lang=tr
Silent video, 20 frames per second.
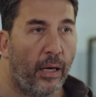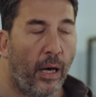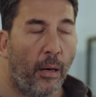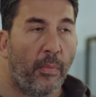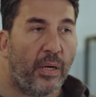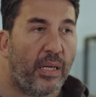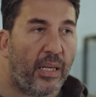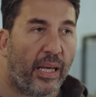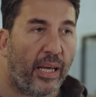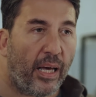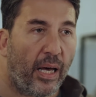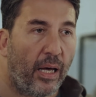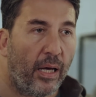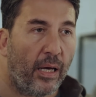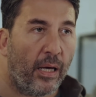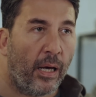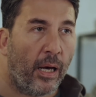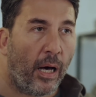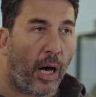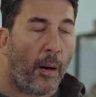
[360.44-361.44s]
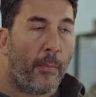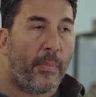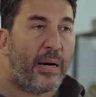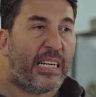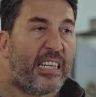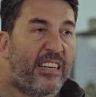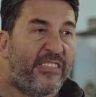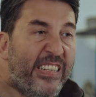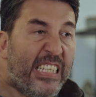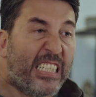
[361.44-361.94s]
Ama ne ya? Ama
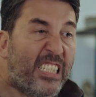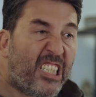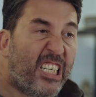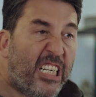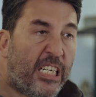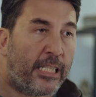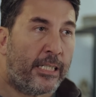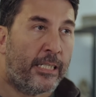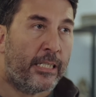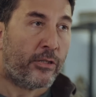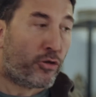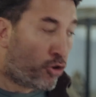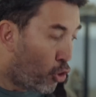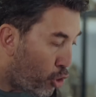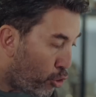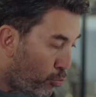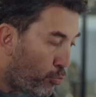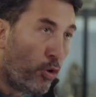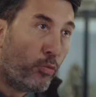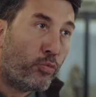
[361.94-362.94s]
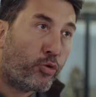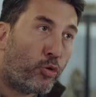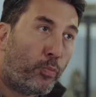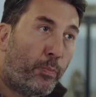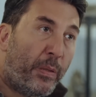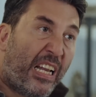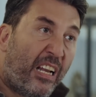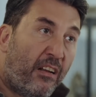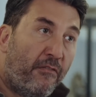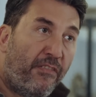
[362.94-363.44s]
ne Verda? Görmüyor musun?
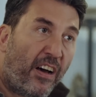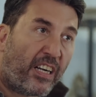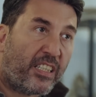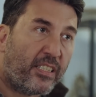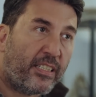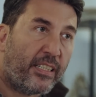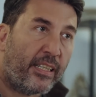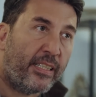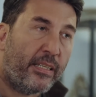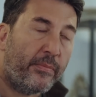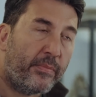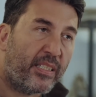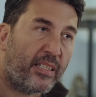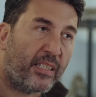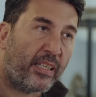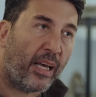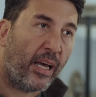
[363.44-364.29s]
Planın farkında değil misin